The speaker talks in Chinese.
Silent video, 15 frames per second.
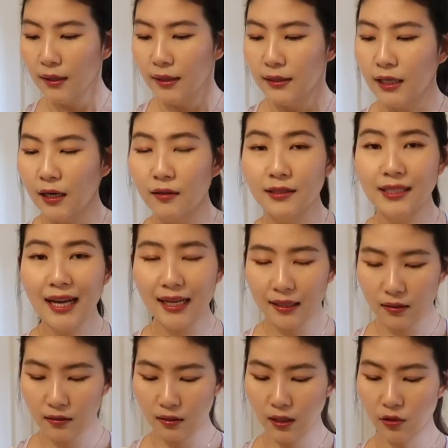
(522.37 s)
然后下一
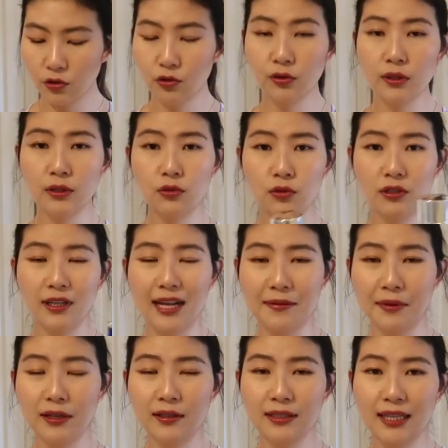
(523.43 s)
个要说的就是La
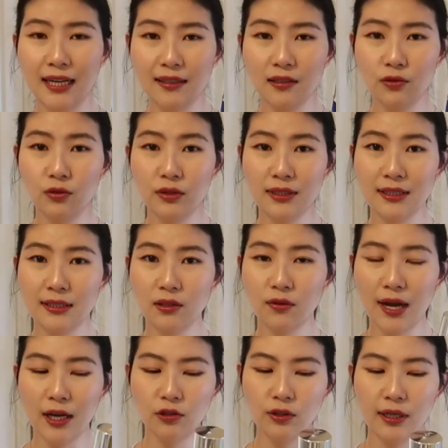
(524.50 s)
Prairie家的鱼子精
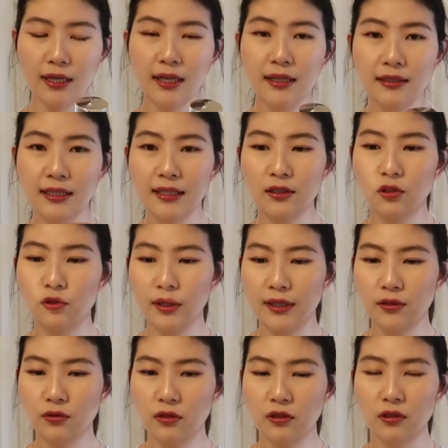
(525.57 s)
华水，这个
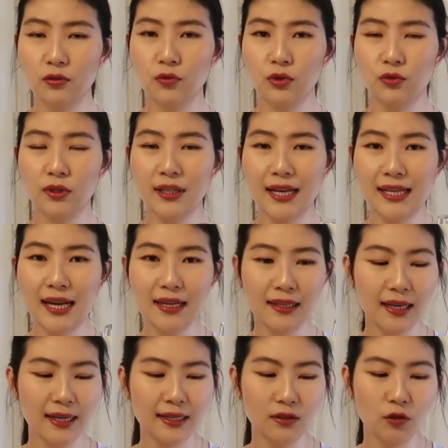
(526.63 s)
水就是我觉得大家应
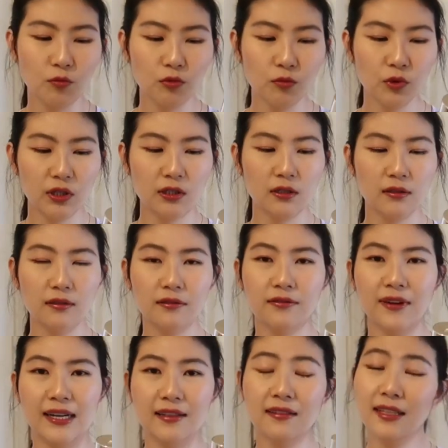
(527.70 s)
该也都不陌生，
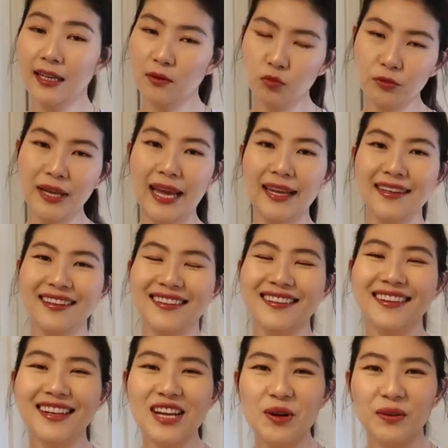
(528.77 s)
反正它也不便宜。
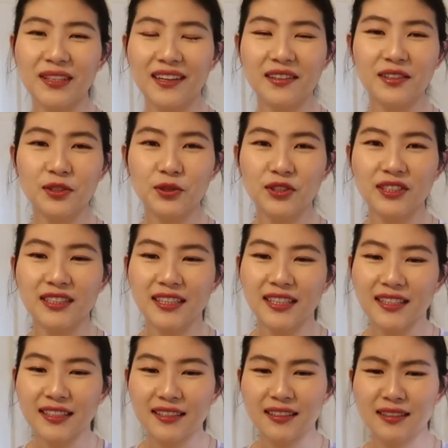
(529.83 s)
我当时就是
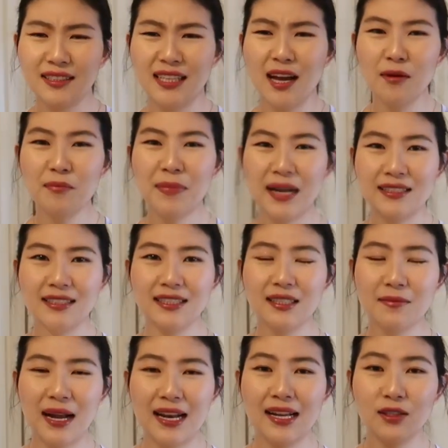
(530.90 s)
想把这些
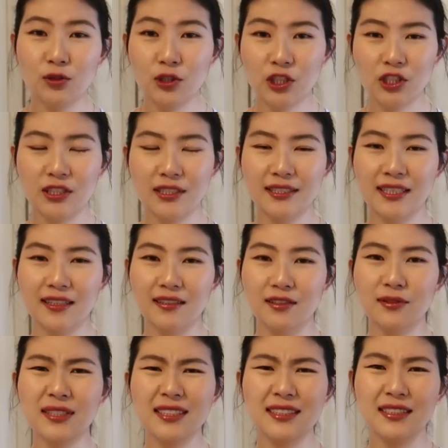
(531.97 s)
买来都试一下，
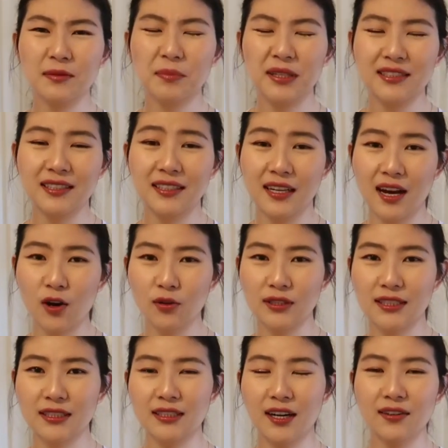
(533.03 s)
人自己本身也好
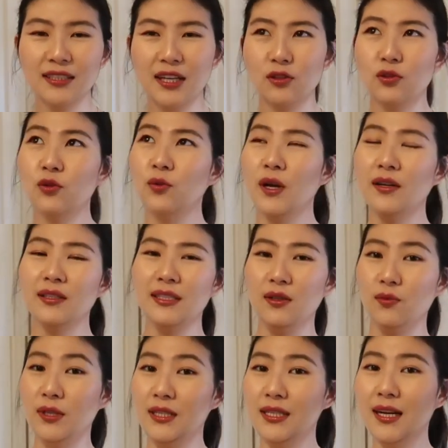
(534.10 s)
奇，然后想说我要写
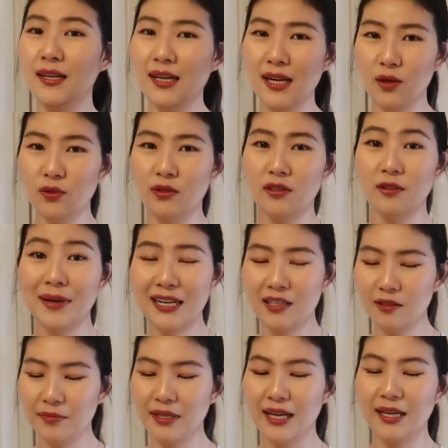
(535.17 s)
文章啊，或者是拍
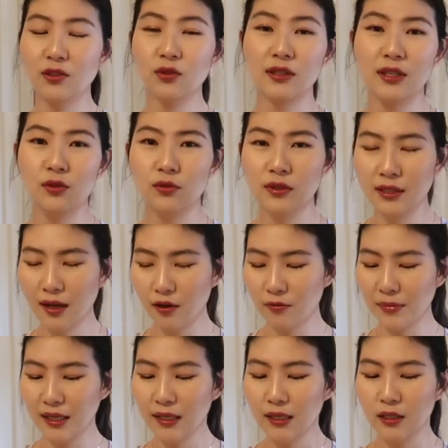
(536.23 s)
视频啊，都可以用得到
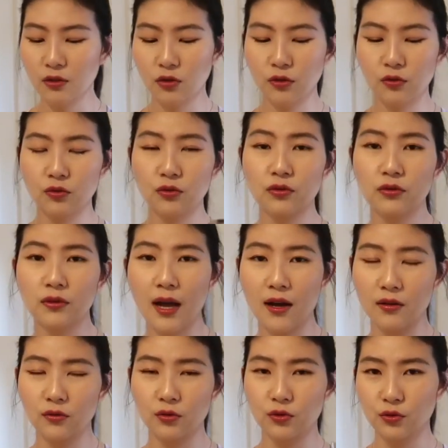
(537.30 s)
嘛，所以我
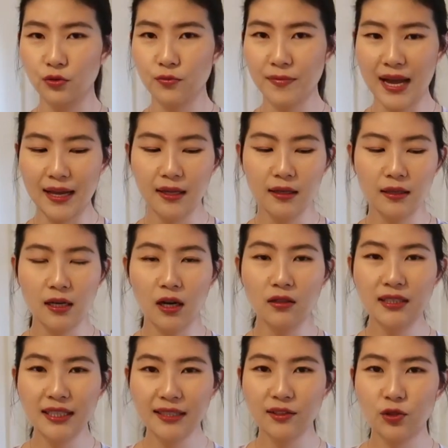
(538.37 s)
就去买。然后
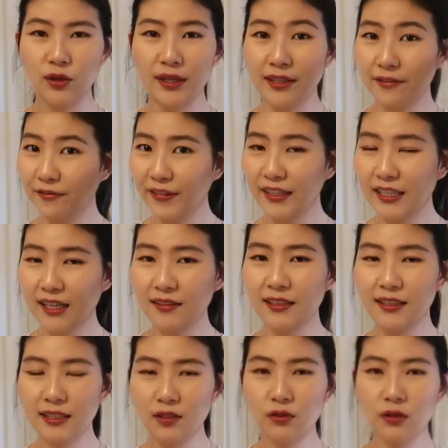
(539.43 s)
这个水也非常的
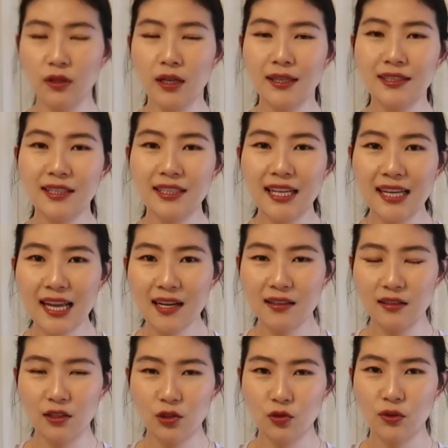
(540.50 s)
经用，虽然大家
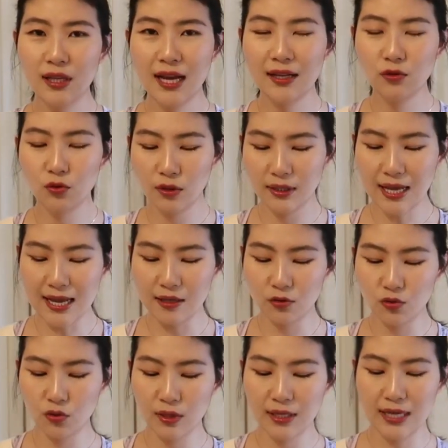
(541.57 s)
可能说它最大的
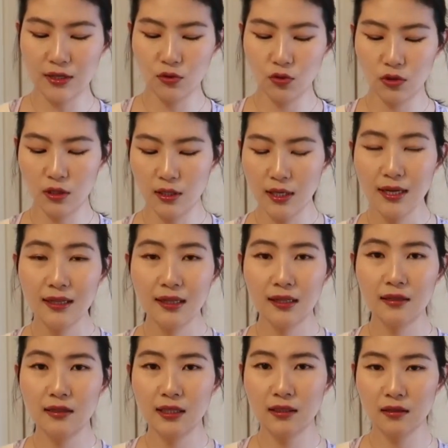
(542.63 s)
缺点就是它
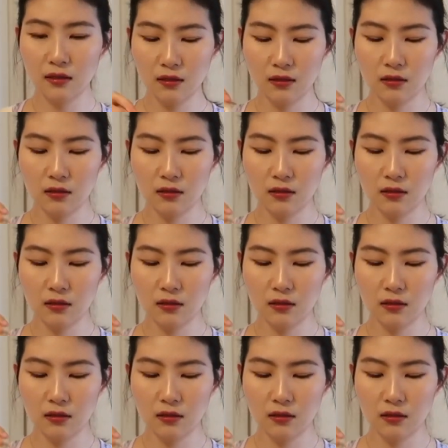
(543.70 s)
的这个